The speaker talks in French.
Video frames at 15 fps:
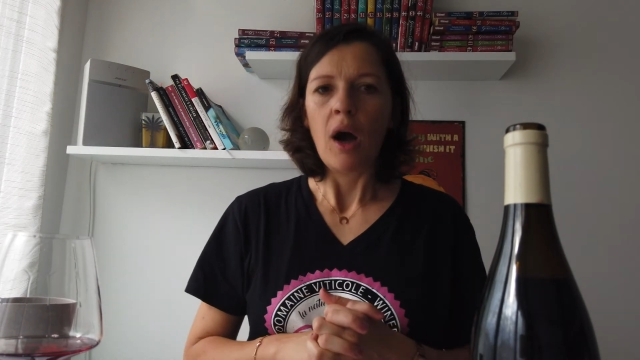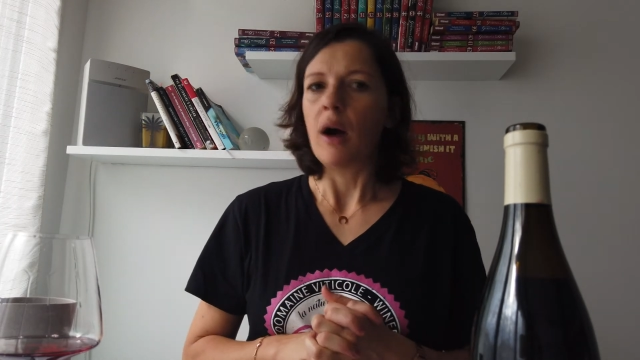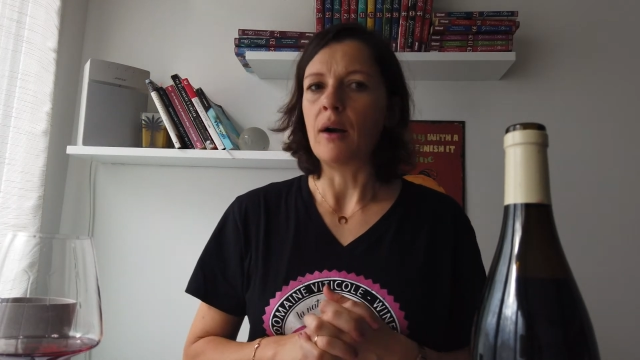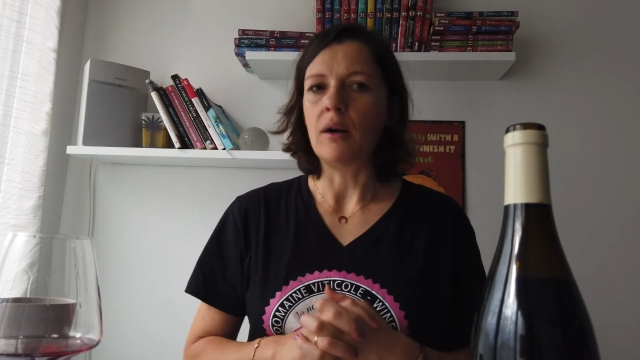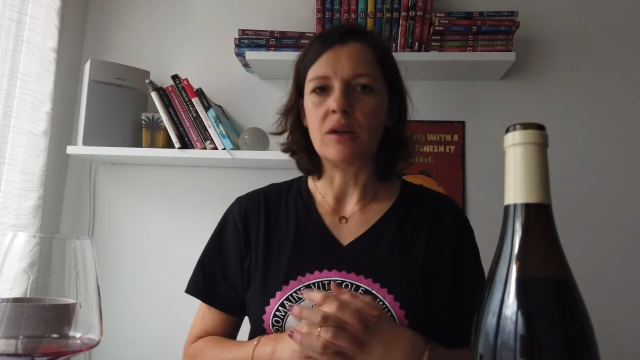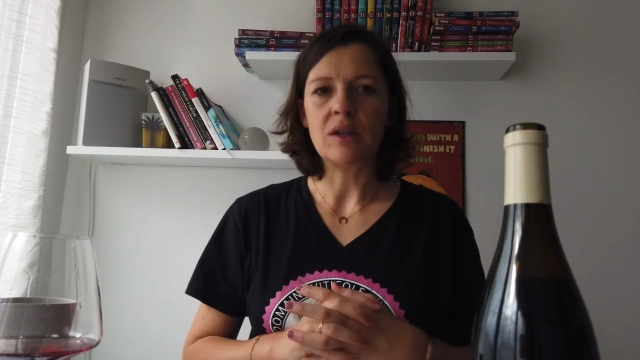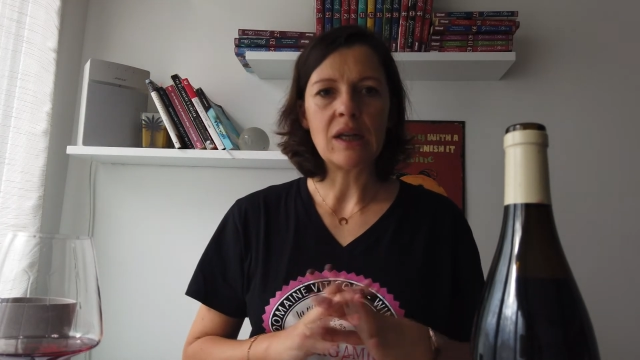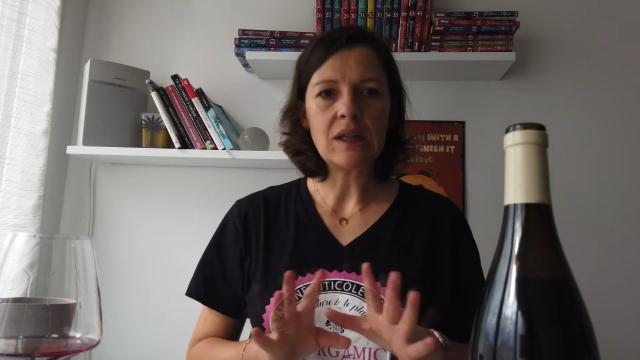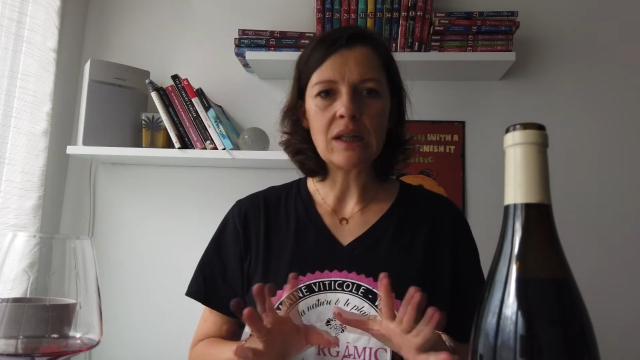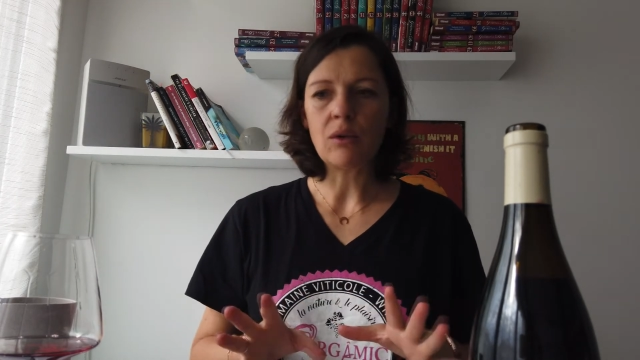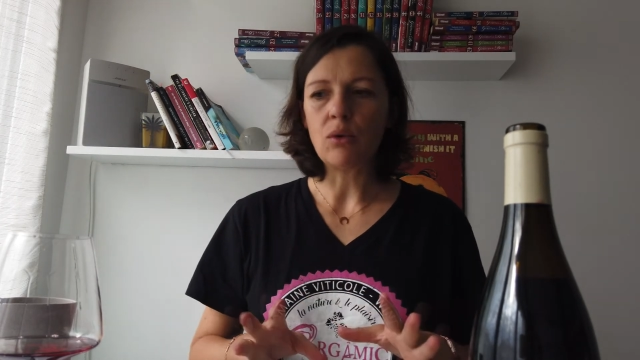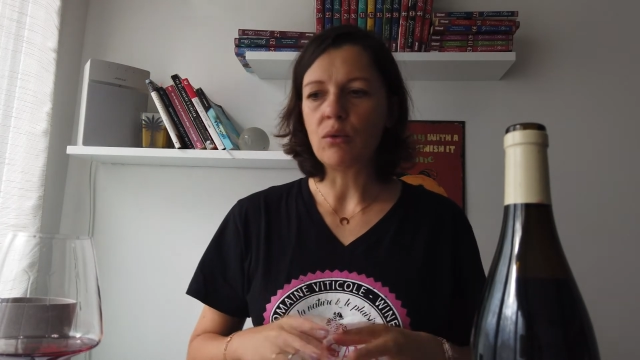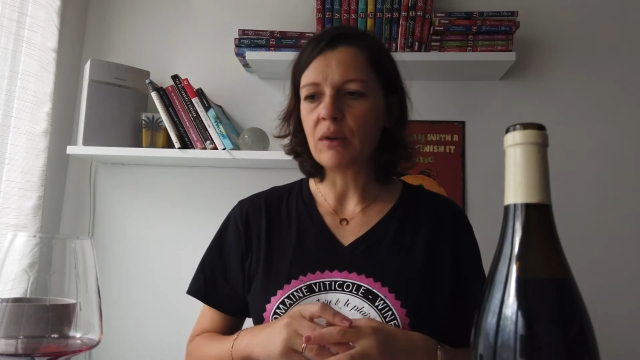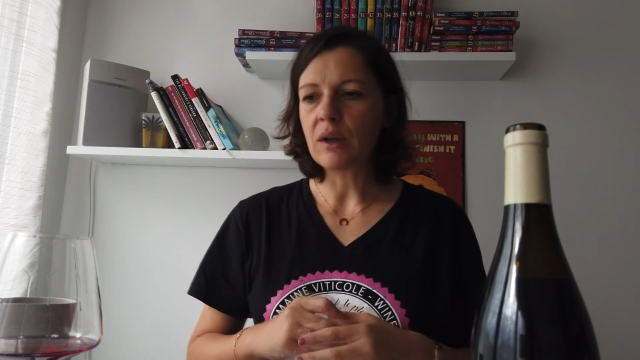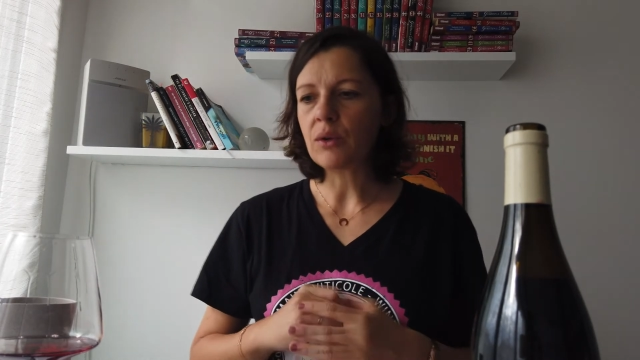Alors ça c'est
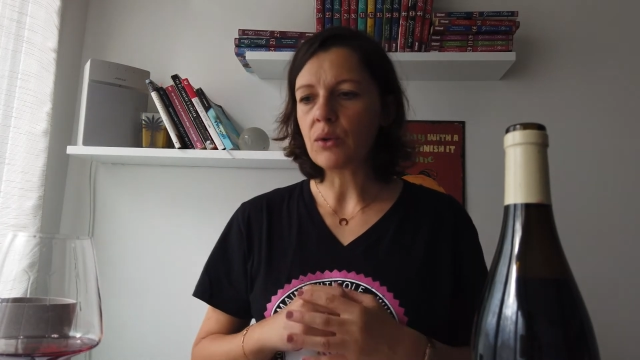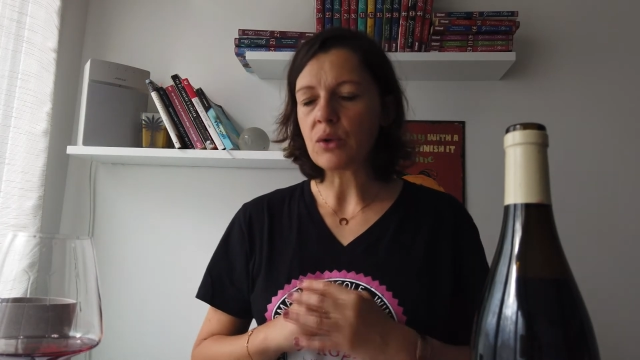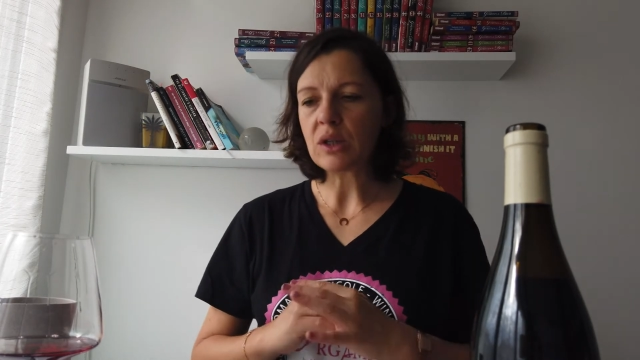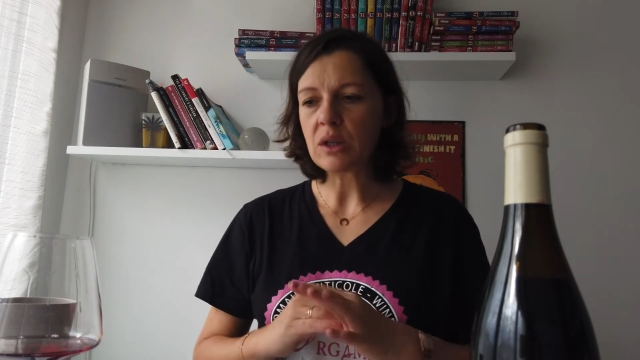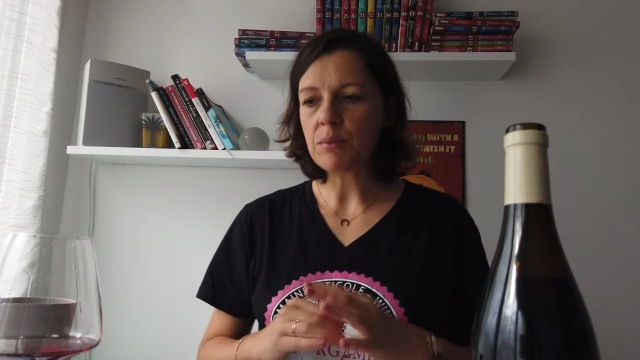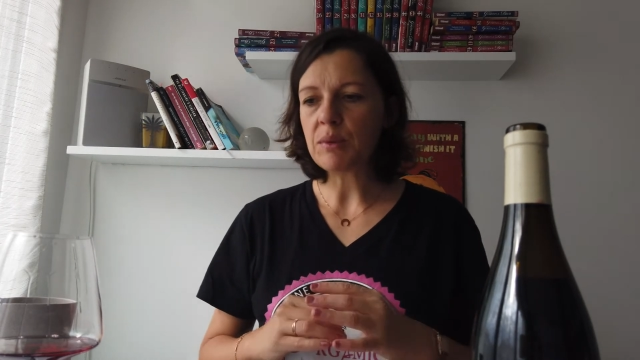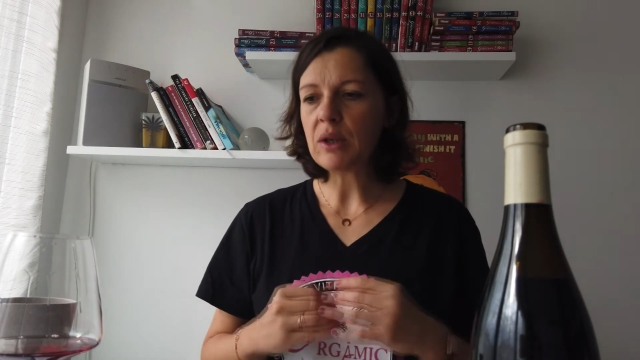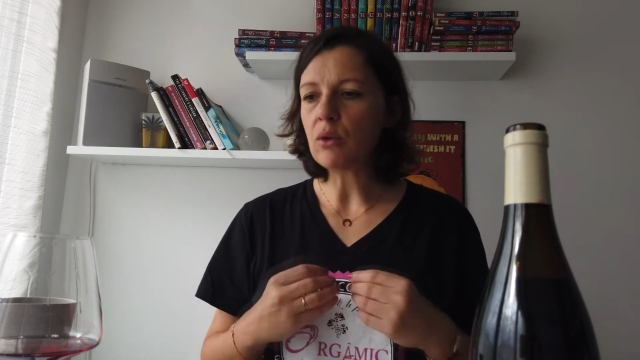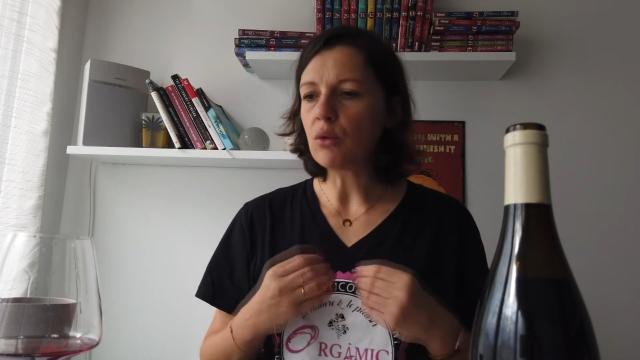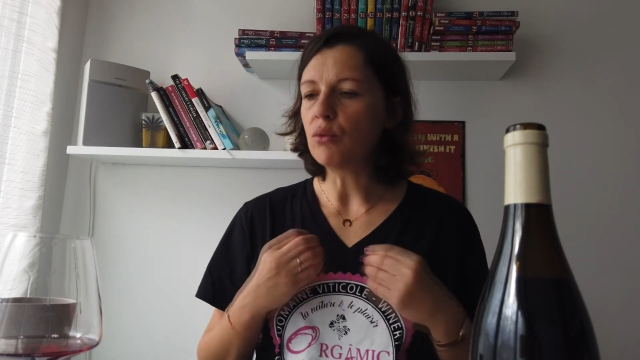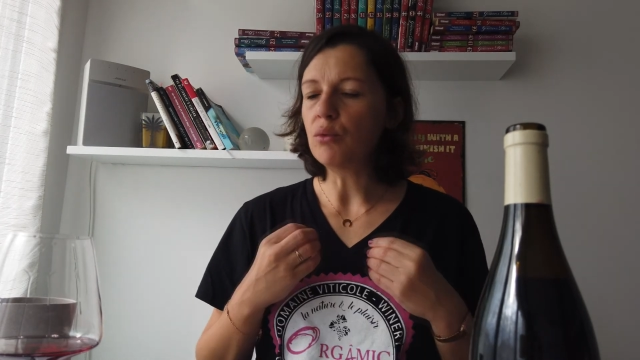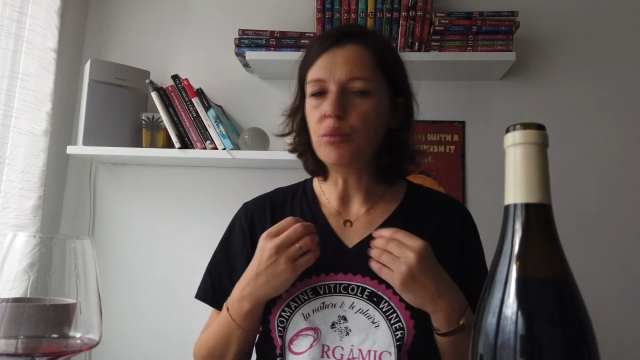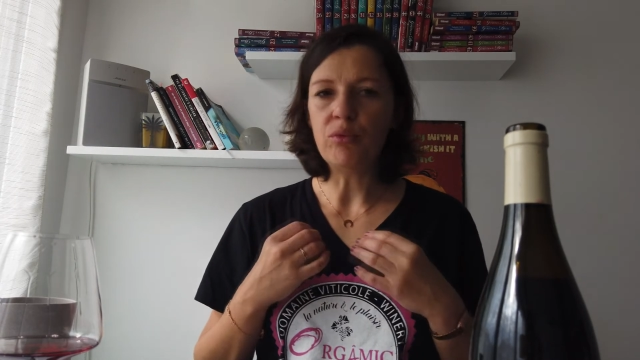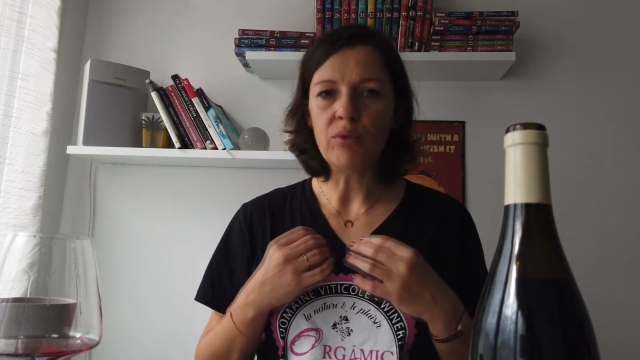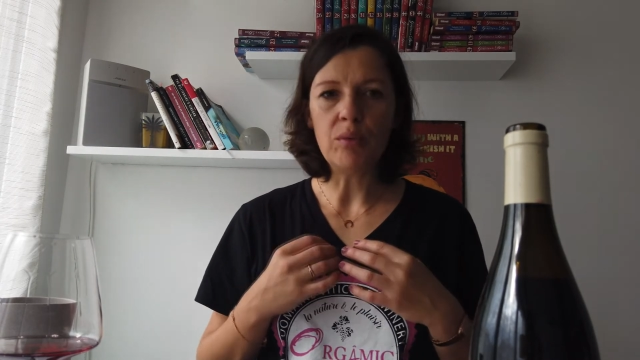le vin euh, typique que
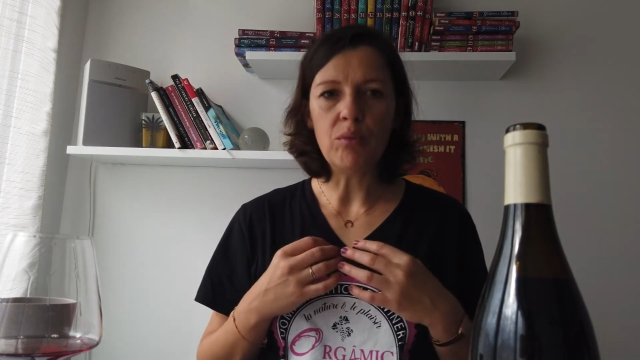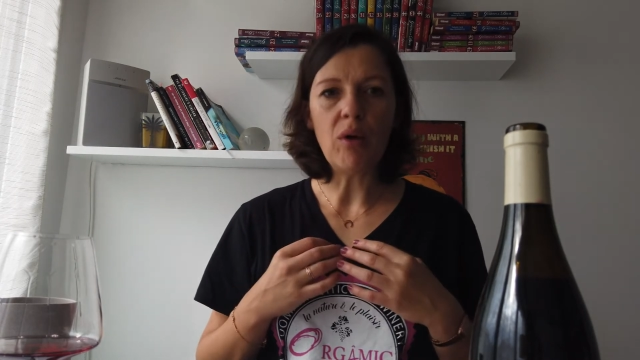vous pouvez